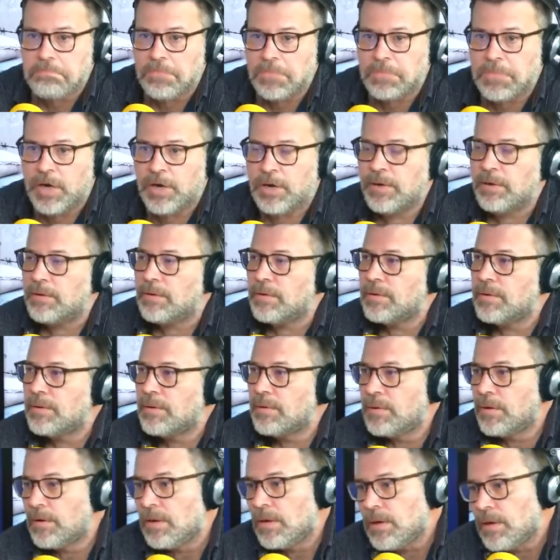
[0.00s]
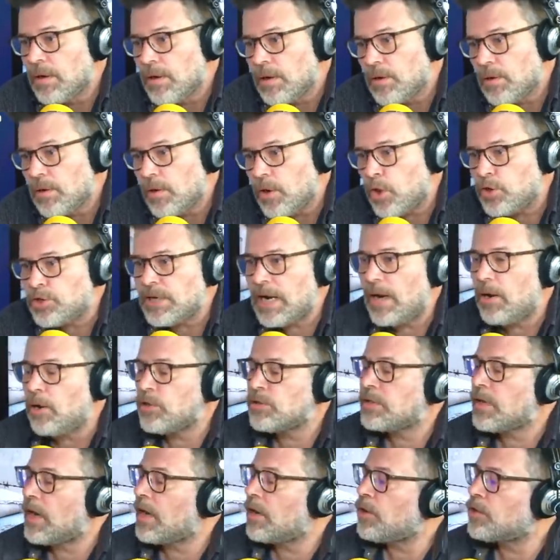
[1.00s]
que no se sienta aludido. A ver, eh,
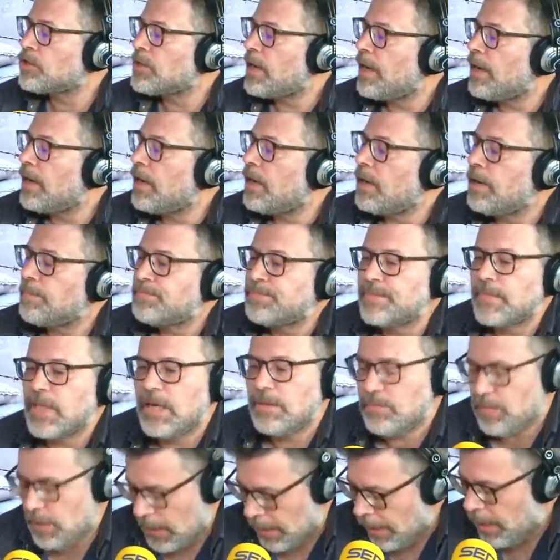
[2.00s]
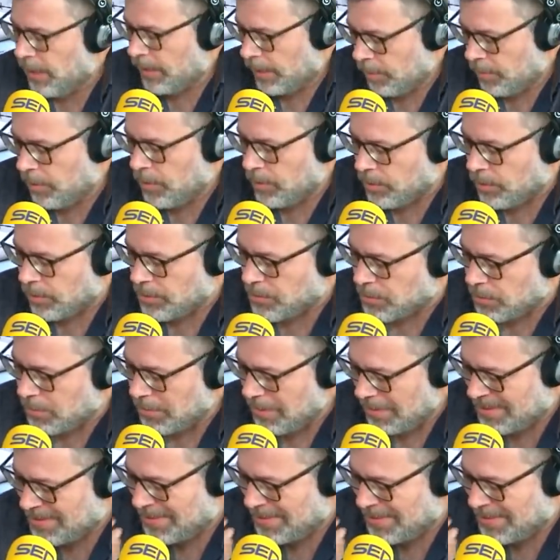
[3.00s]
ahora vamos con eso.